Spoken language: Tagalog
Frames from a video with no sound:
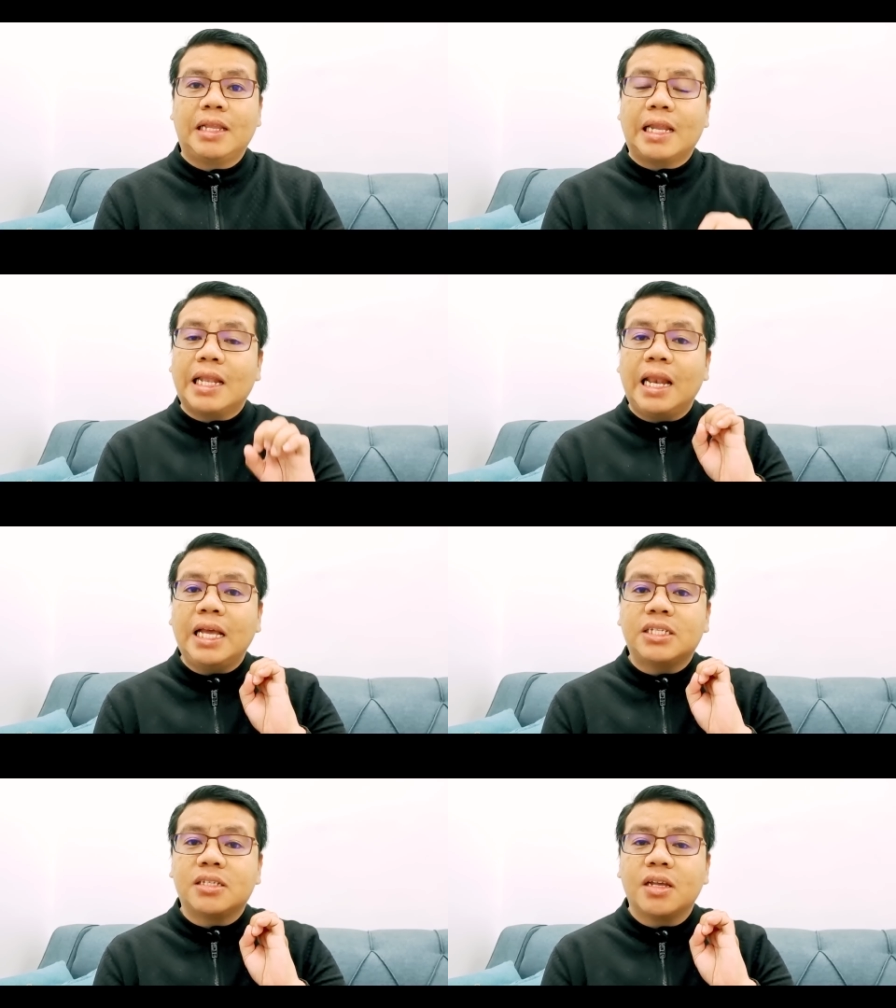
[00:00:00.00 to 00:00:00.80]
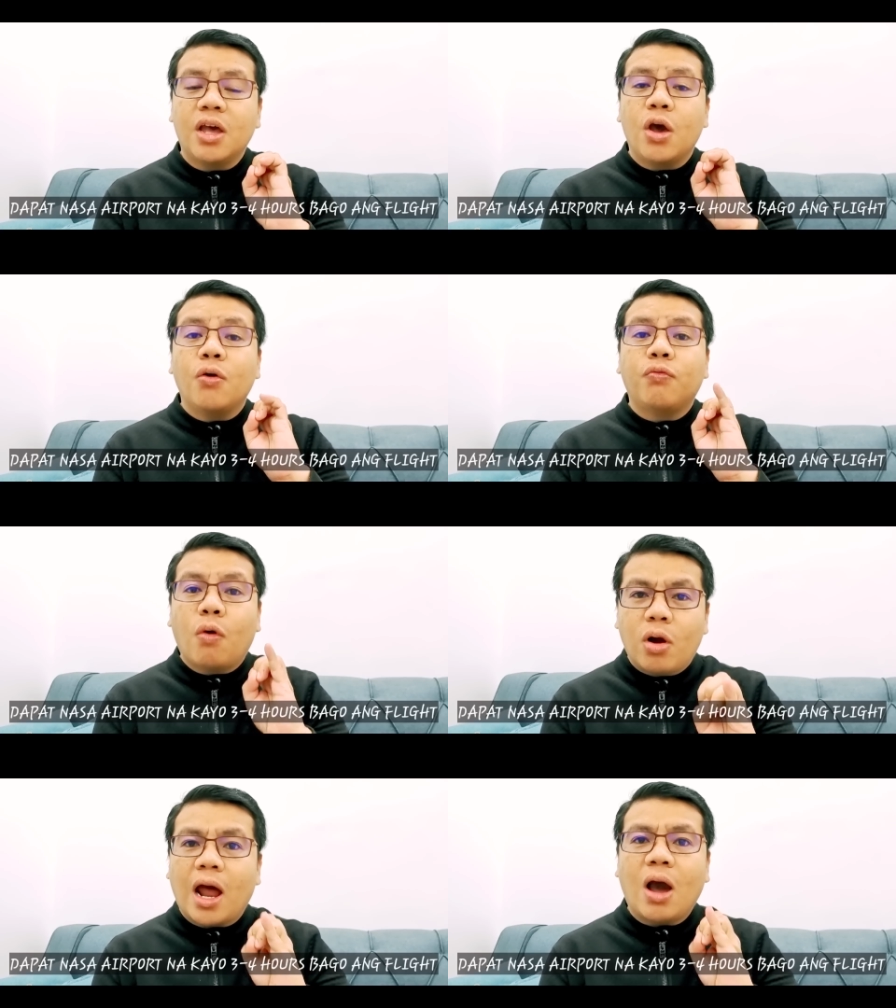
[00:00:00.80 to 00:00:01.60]
At least
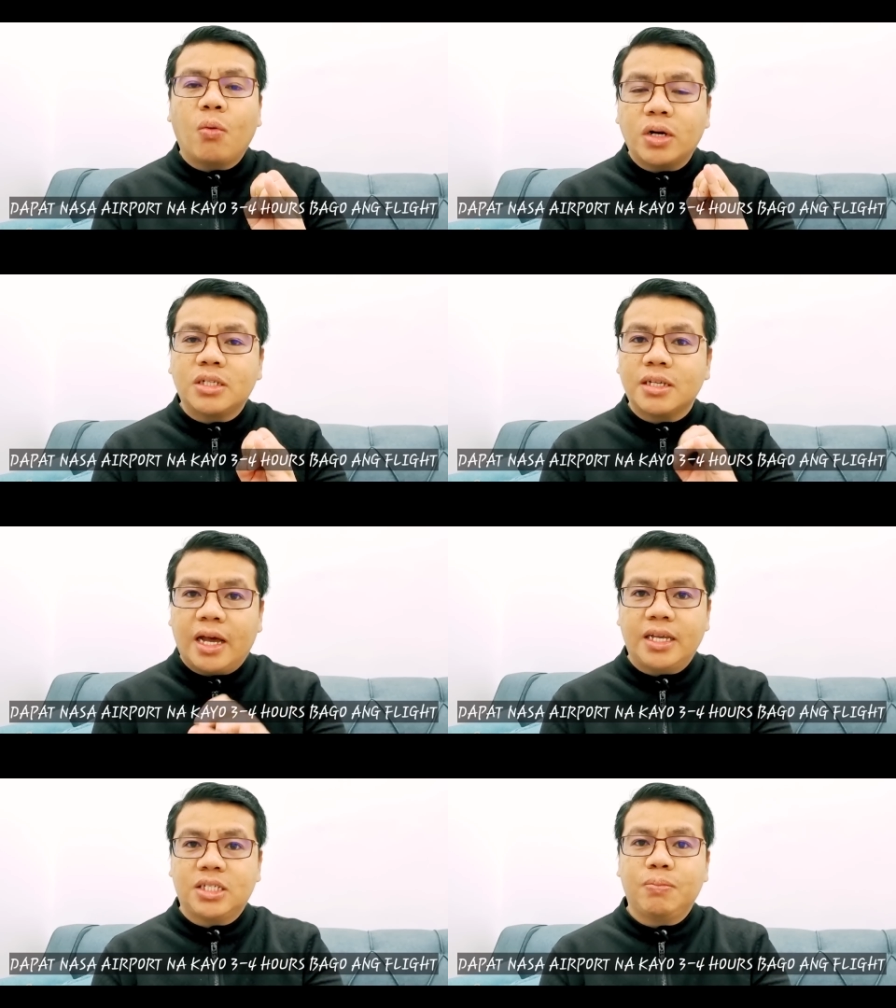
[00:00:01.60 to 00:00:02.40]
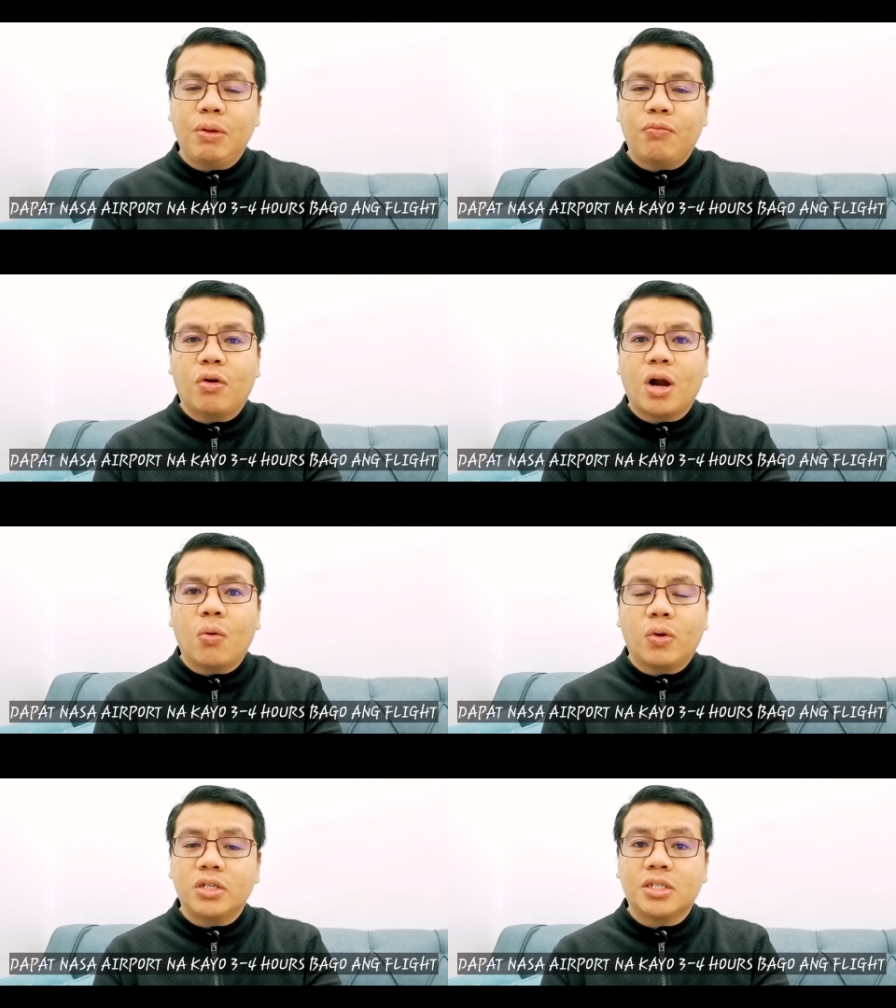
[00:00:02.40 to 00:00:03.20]
4 hours guys before
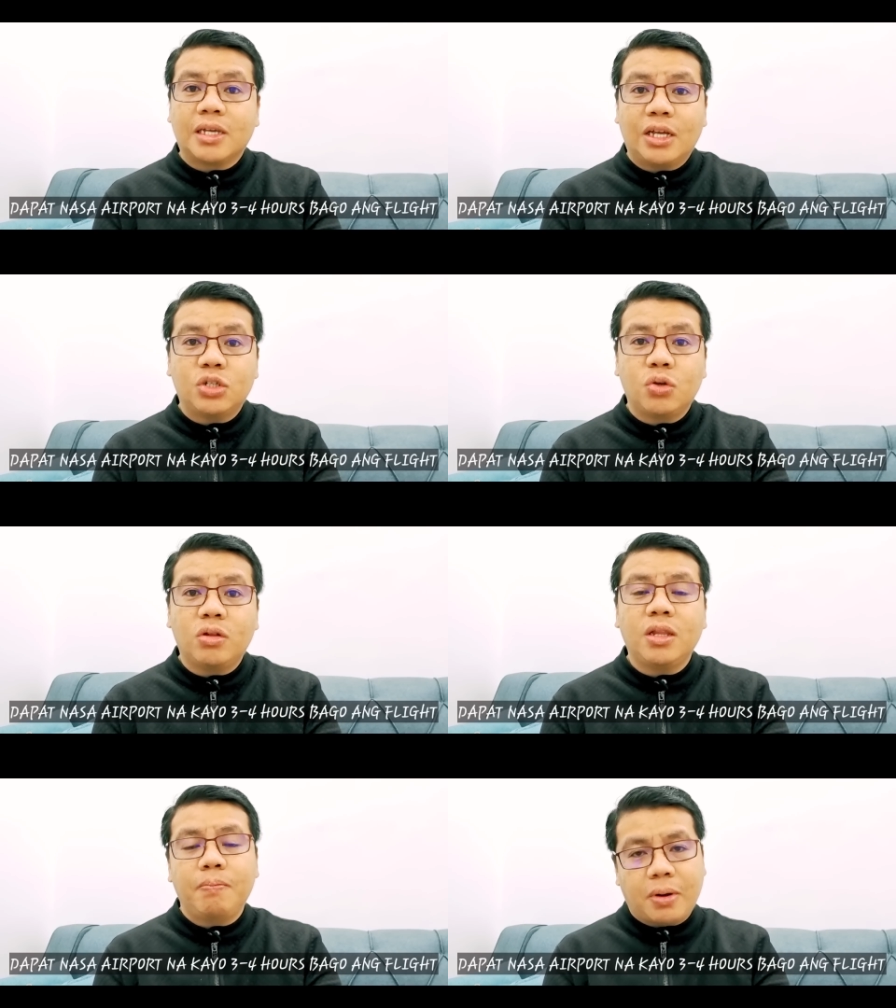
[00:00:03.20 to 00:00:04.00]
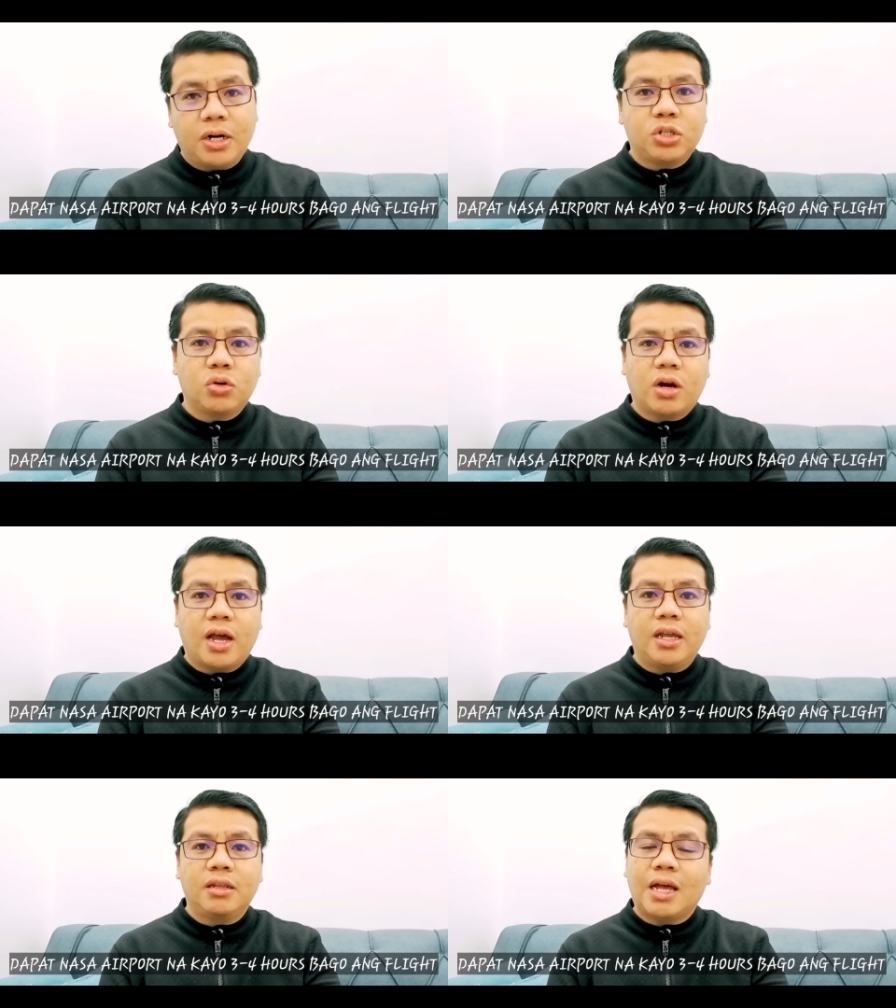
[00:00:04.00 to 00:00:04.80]
our scheduled departure
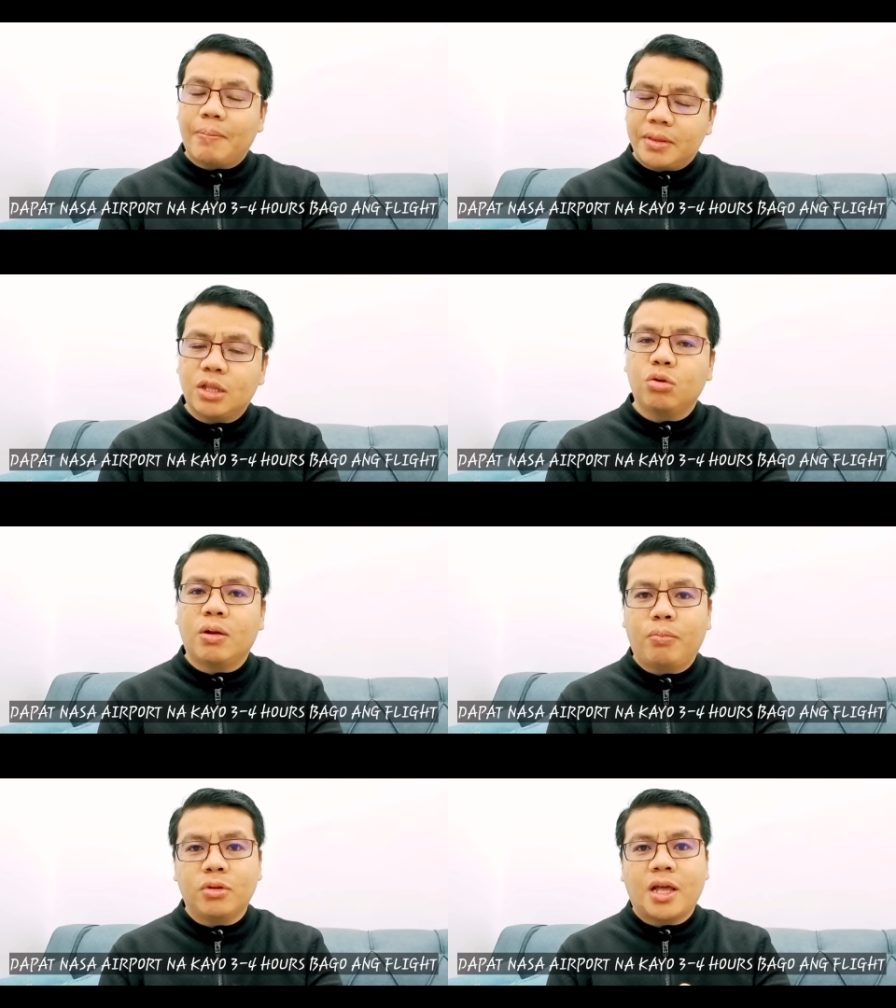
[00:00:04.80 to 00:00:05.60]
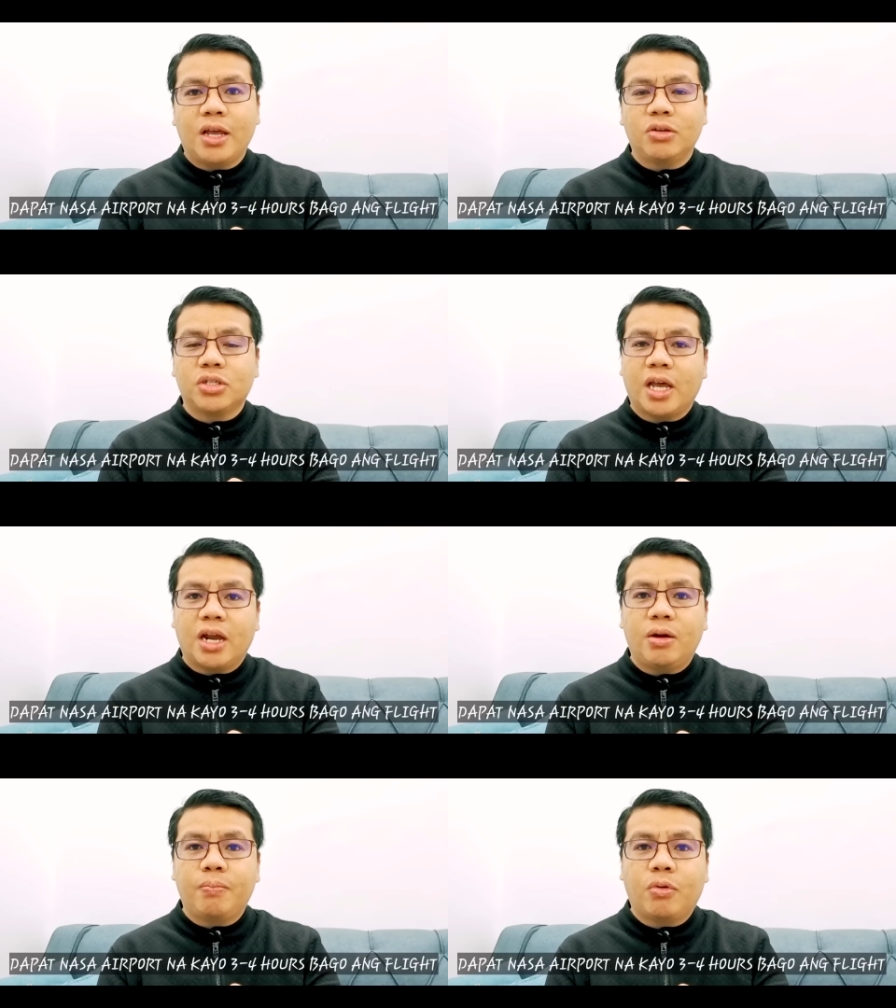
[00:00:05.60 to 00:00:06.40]
ay dapat nandun na po tayo sa
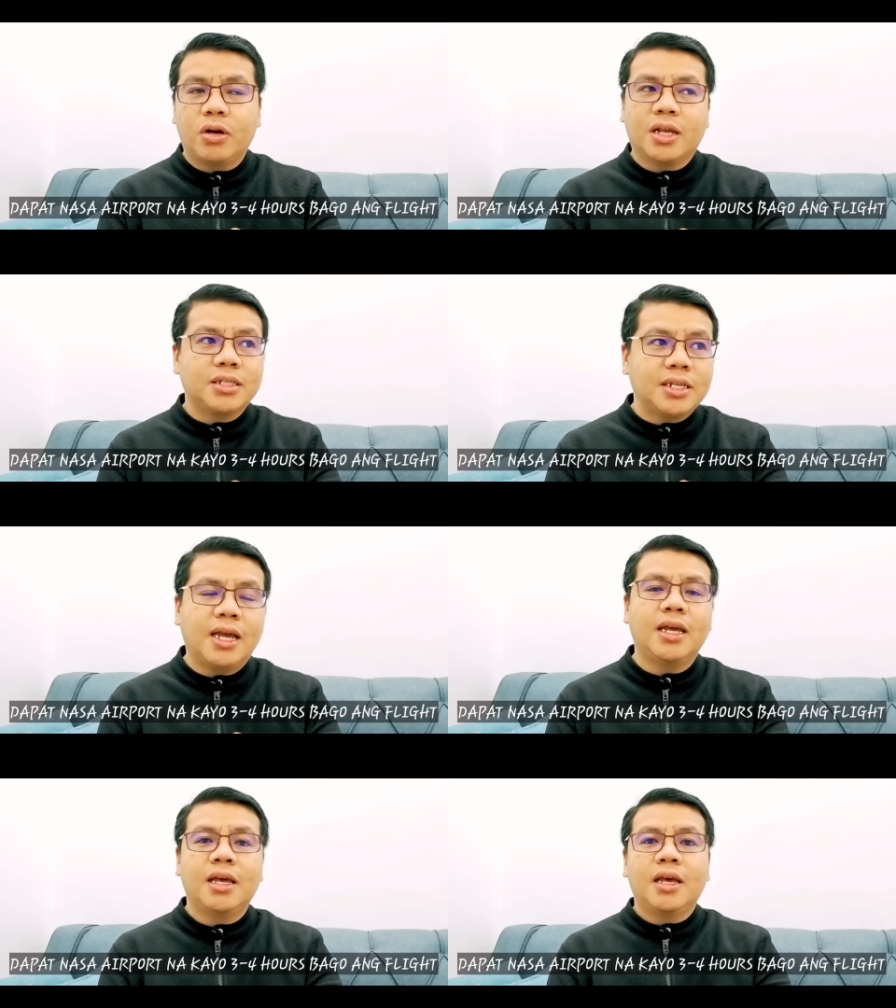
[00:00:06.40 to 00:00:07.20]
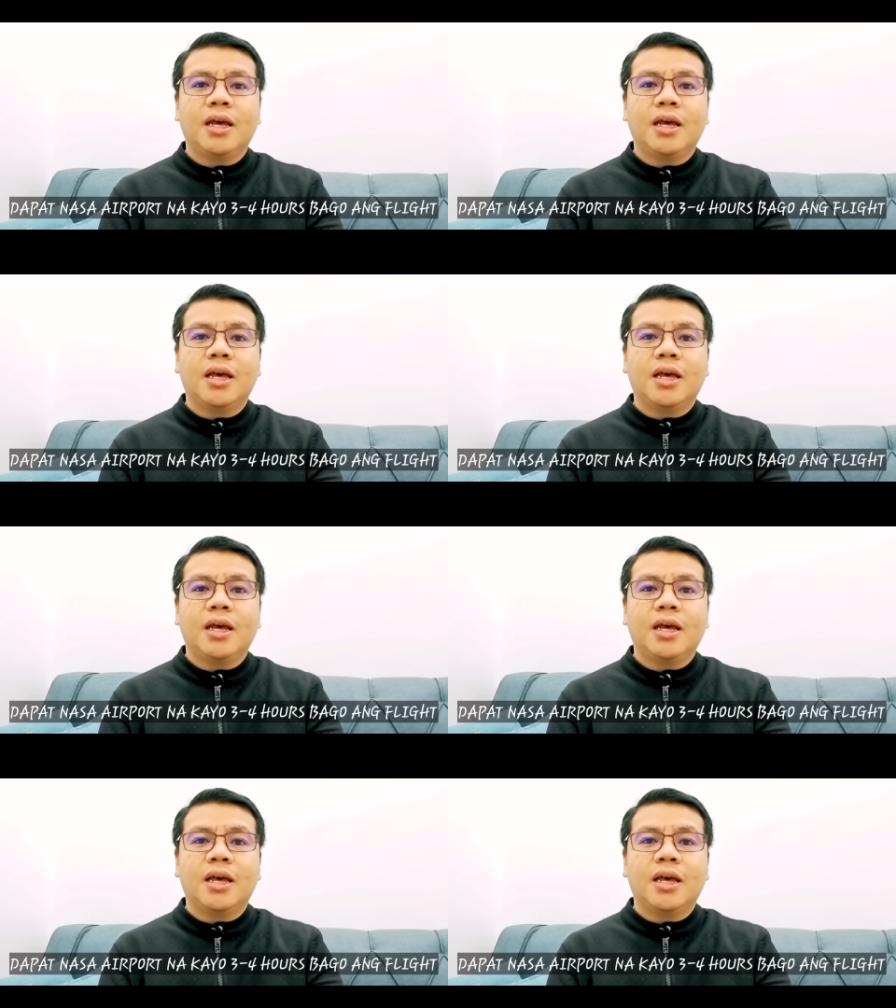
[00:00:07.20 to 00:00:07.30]
airport kasi